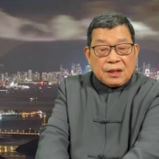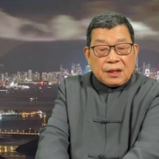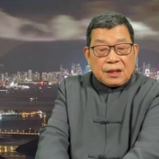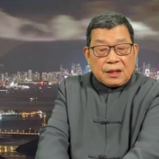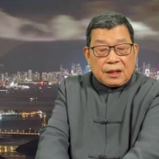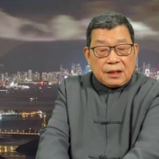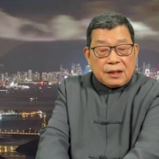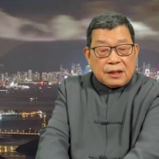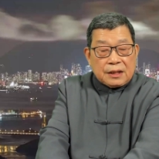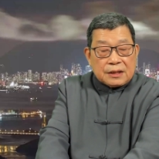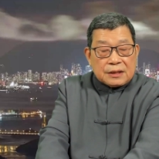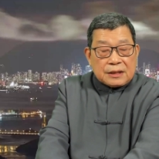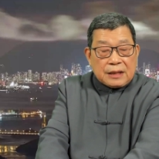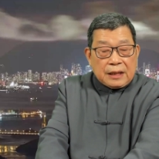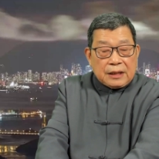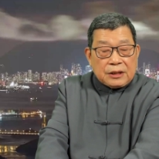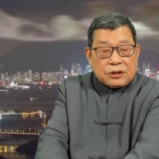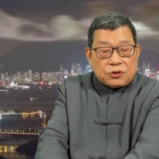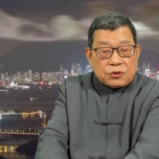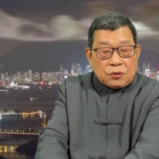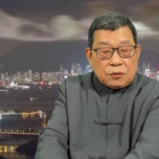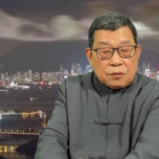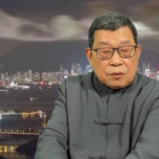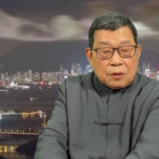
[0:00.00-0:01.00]
二零二三
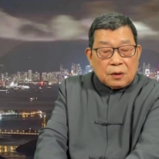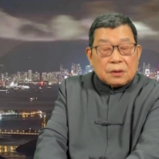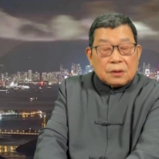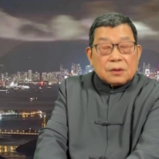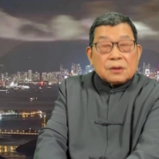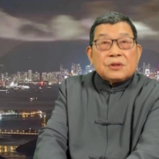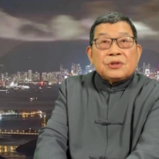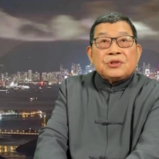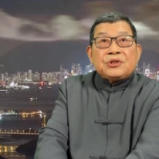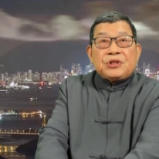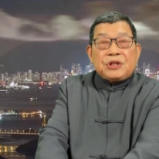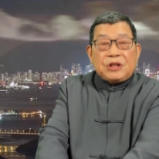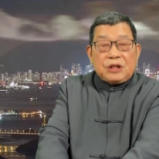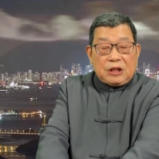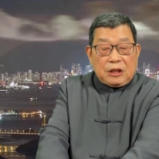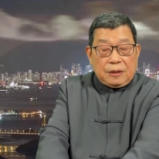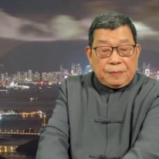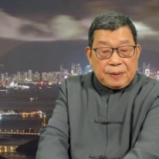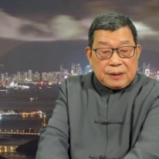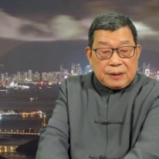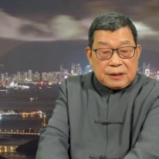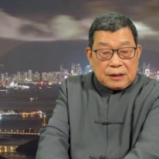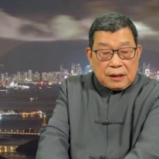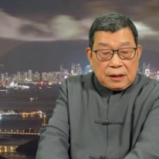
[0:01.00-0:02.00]
年中国
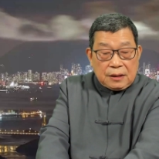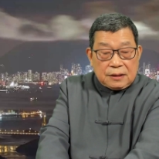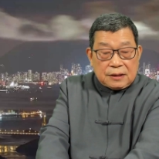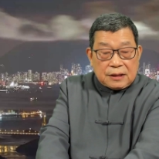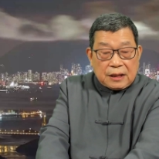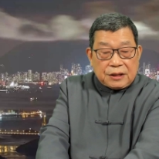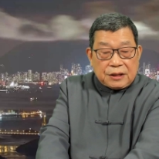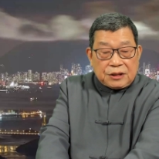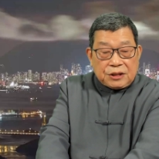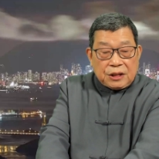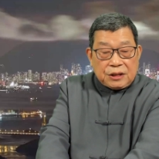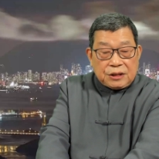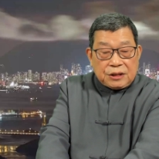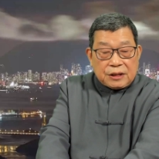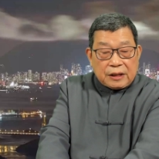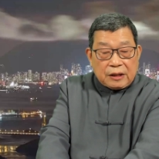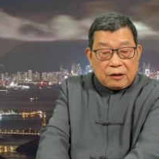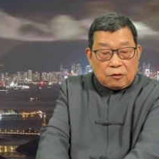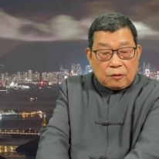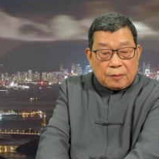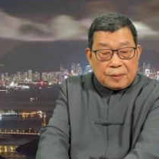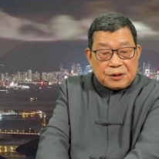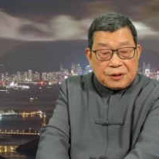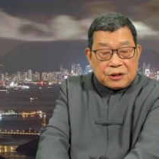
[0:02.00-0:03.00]
GDP 增长的前景
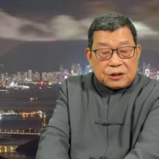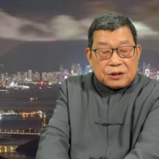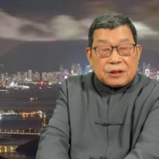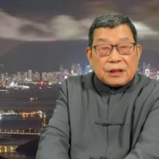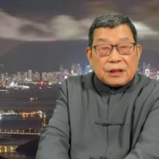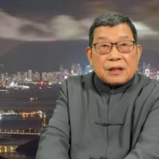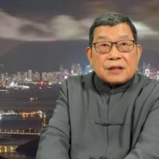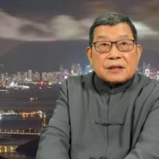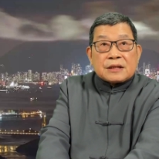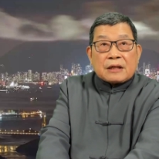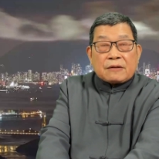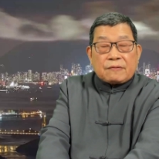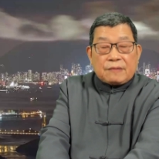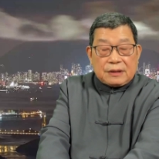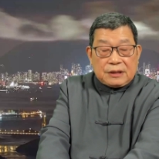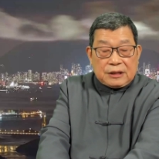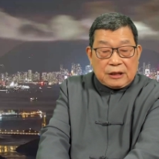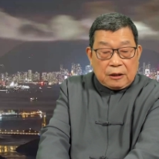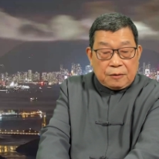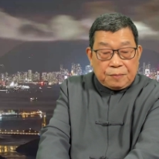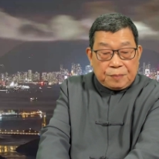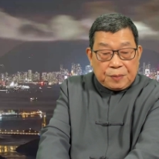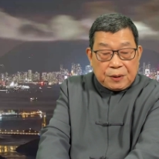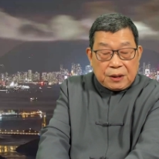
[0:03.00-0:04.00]
跟我们之前的展望
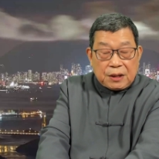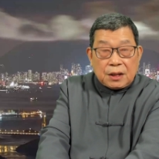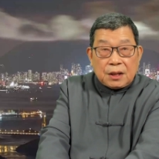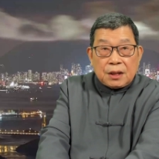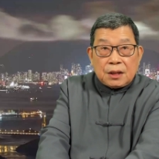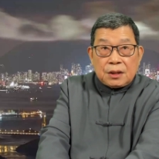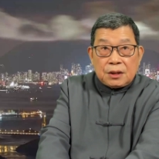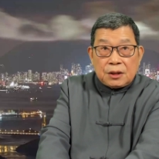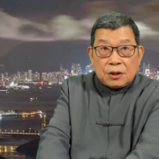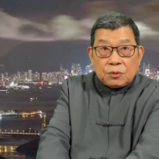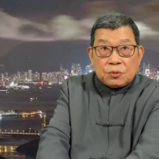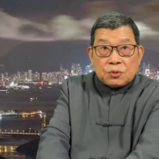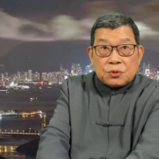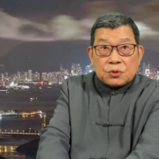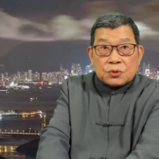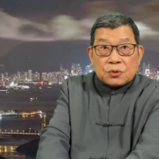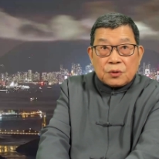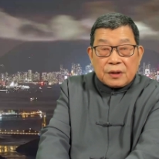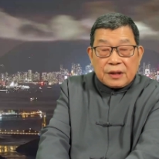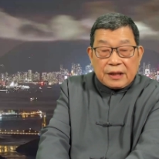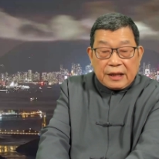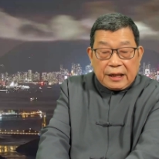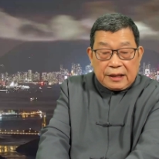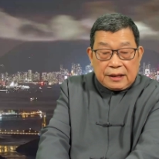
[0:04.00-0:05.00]
相比有
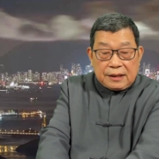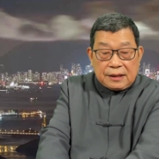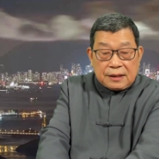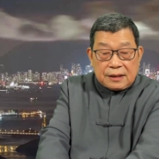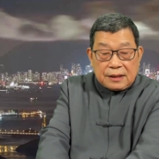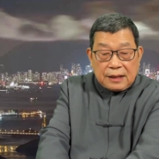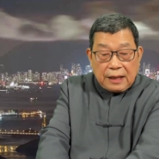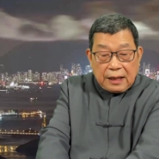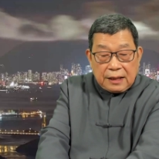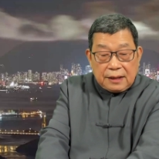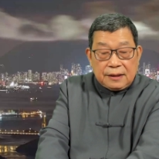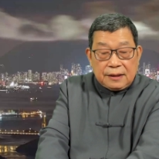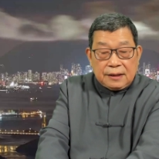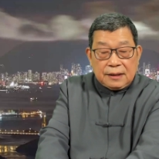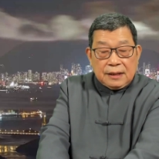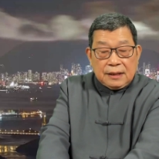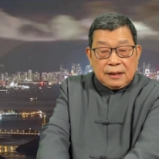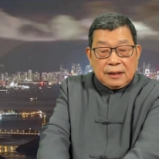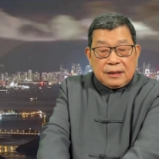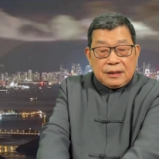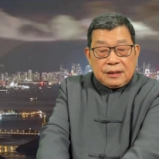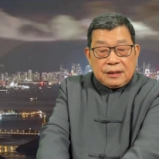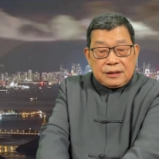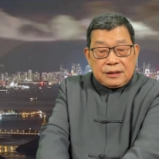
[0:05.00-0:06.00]
所改善。
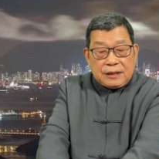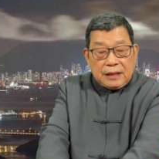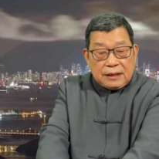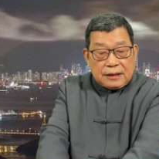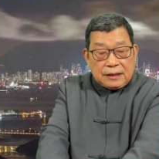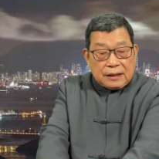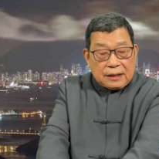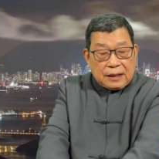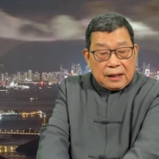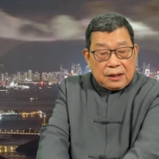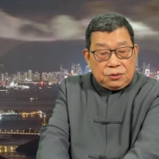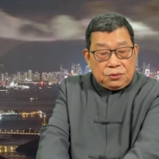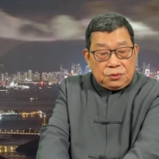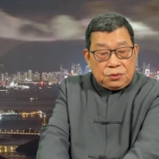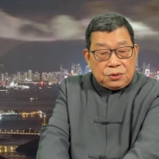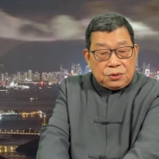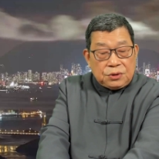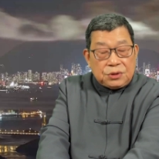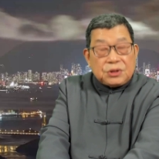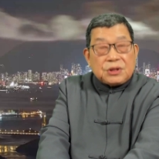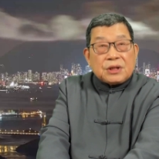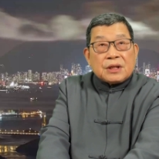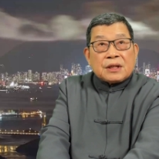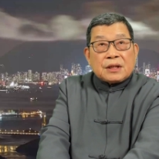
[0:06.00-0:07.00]
现在他
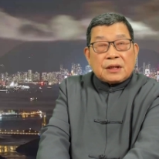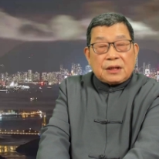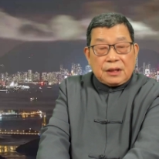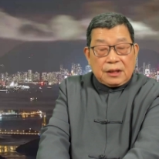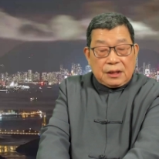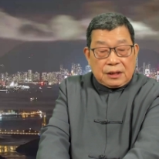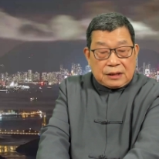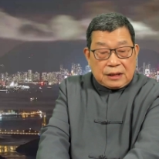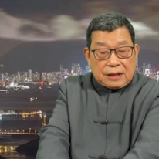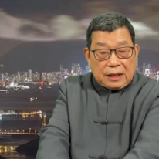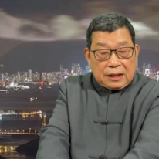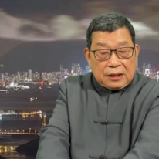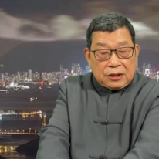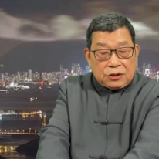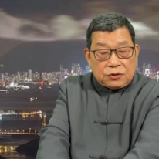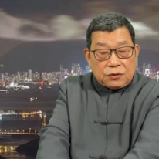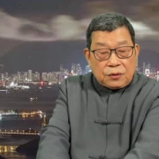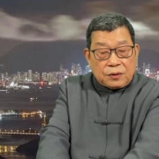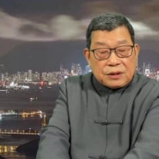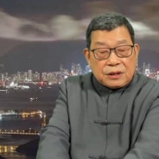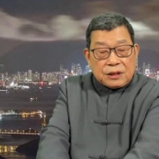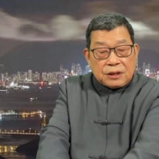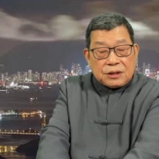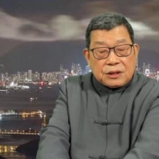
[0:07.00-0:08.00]
预计二零二三年中
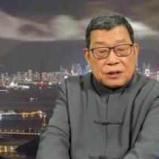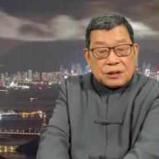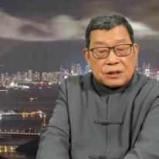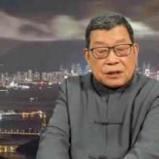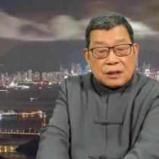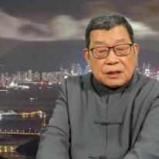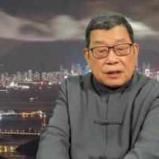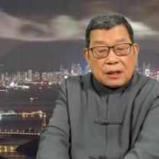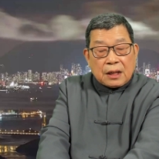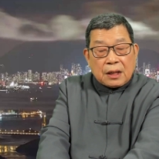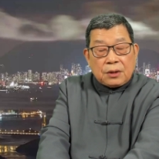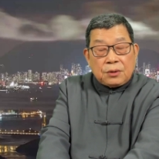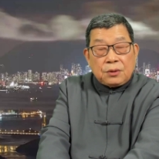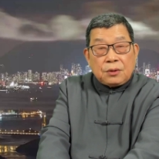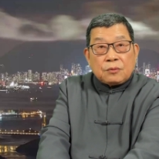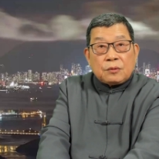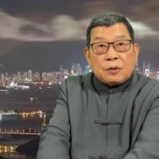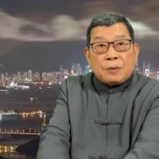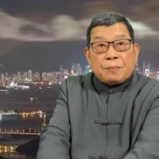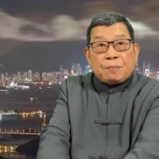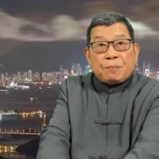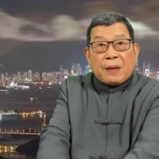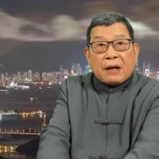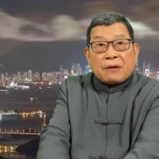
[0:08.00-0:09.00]
国经济增长率
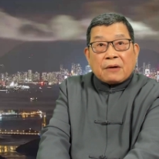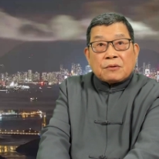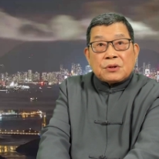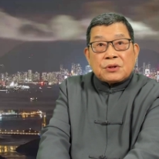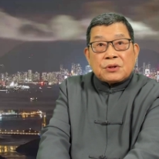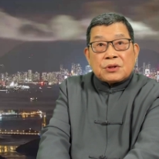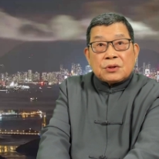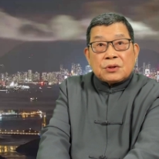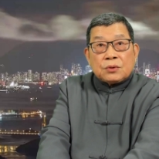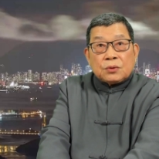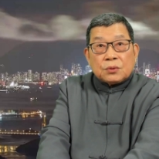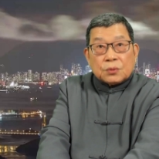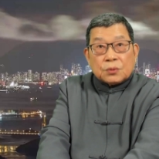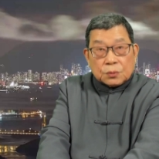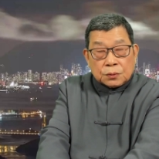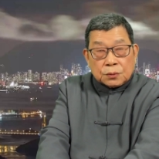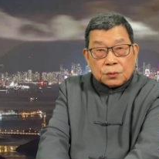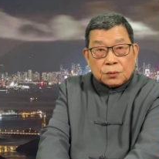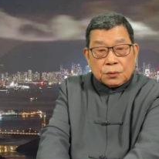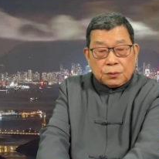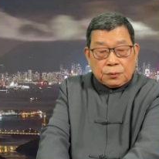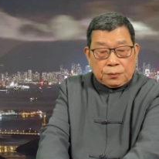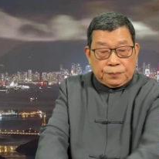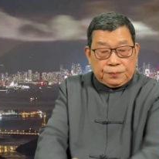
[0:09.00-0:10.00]
为百分之
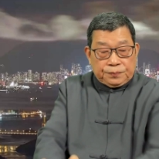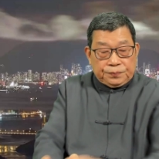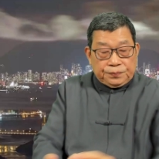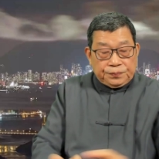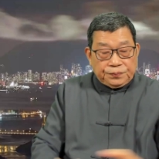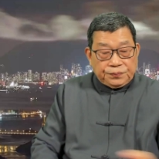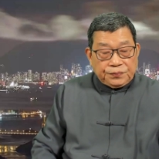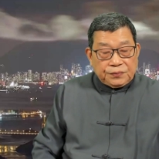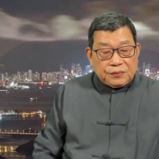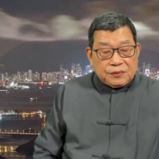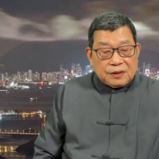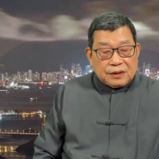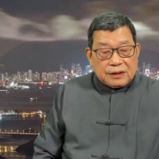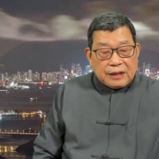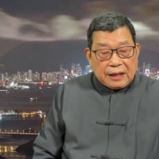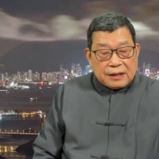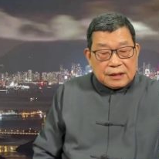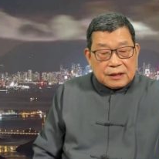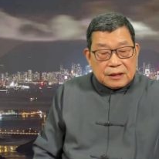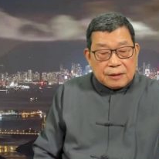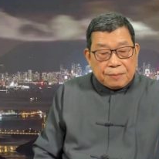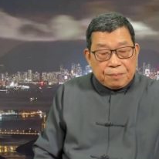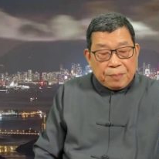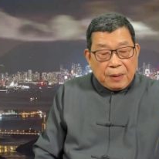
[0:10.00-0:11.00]
五，
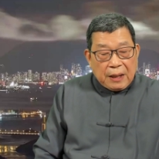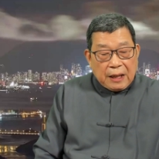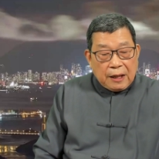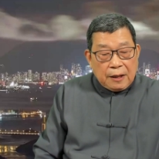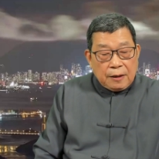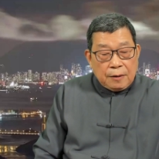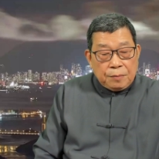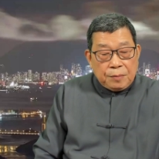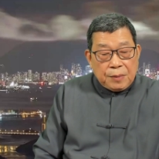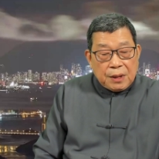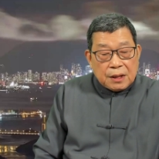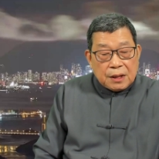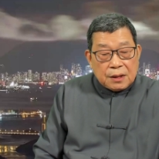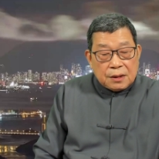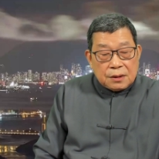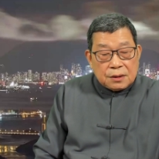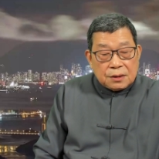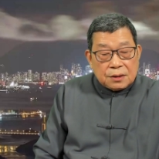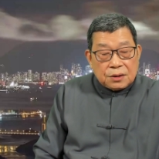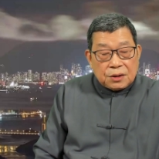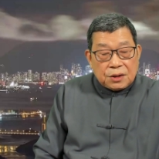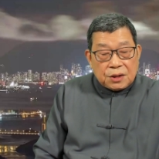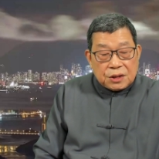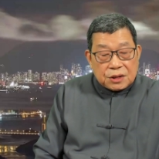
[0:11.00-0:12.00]
但是庞明
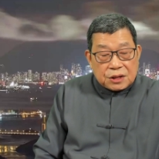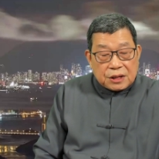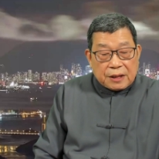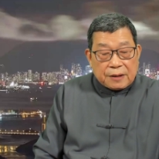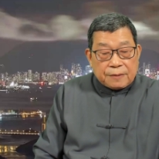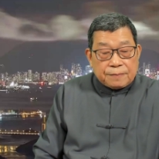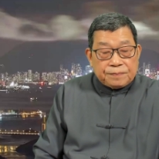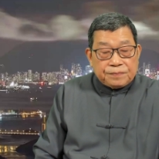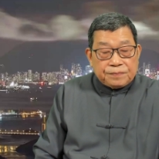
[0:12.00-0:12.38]
提醒，